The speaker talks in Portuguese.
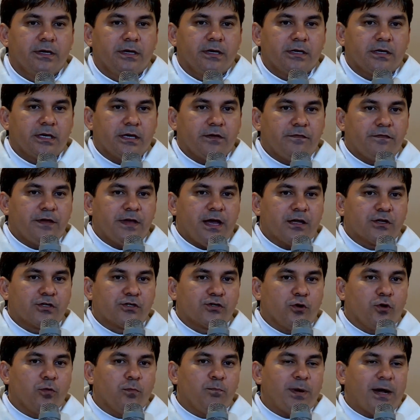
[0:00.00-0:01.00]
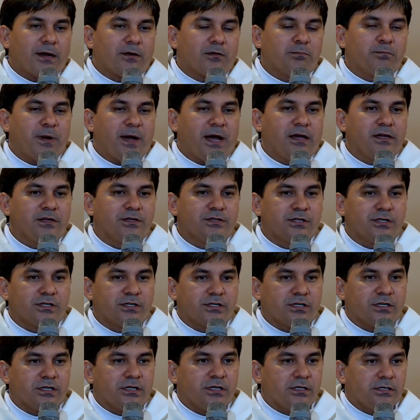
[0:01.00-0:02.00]
que viajou para um país
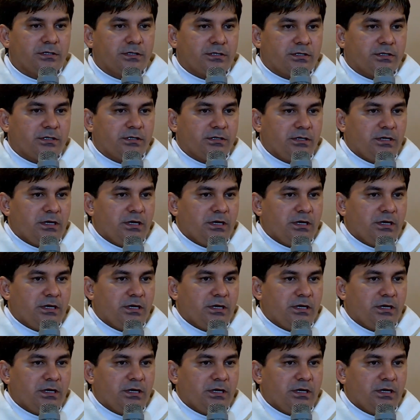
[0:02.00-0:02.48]
distante